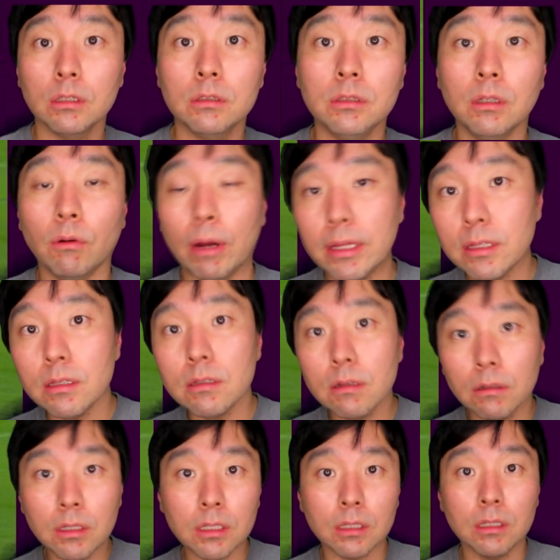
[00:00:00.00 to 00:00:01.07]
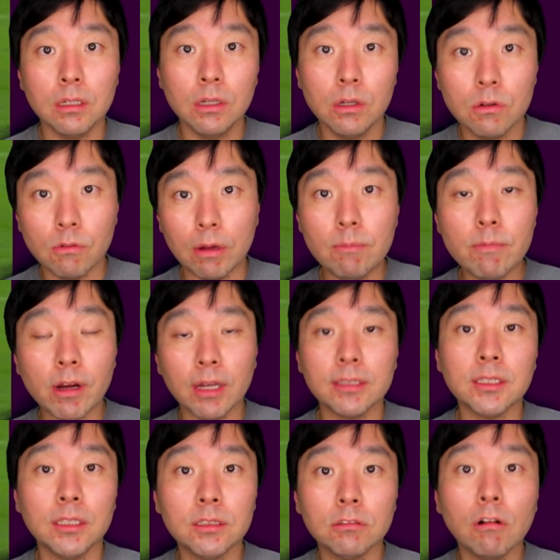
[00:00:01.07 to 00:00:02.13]
그냥 완전히
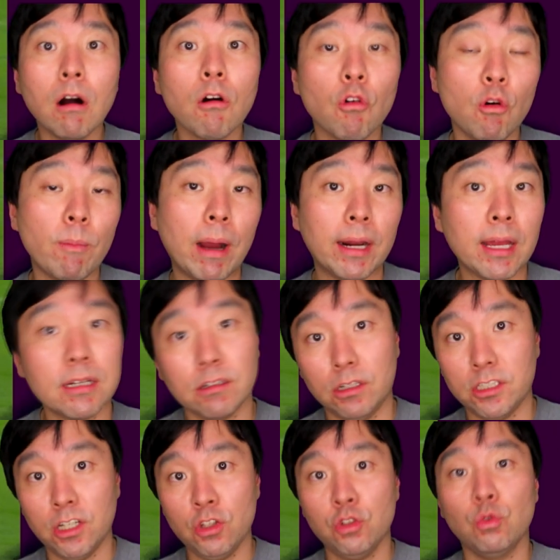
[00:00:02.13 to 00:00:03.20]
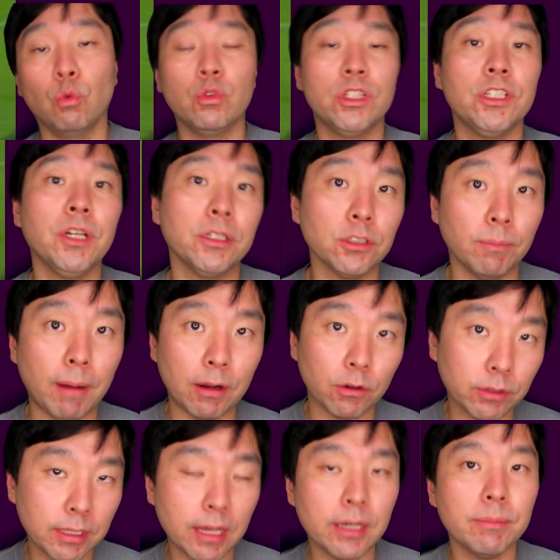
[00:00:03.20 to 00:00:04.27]
완벽한 찬스가 왔고 만에 그런 찬스 놓치지 않자
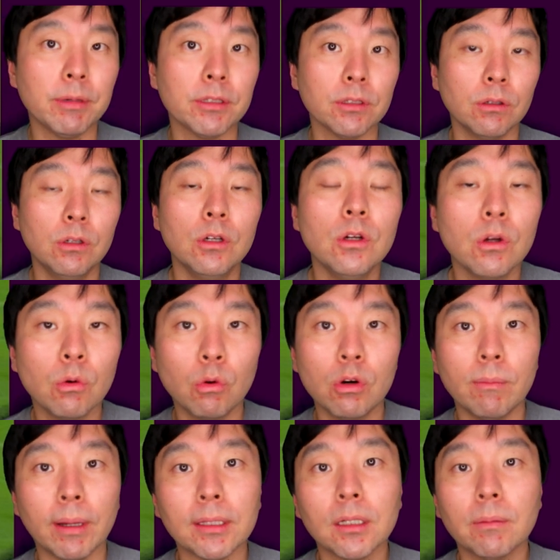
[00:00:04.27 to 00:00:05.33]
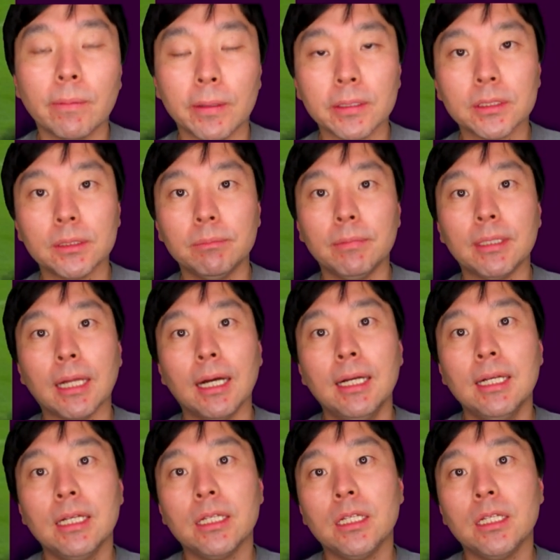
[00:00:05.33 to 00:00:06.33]
바로 때리면서 골을 만들어 버렸습니다.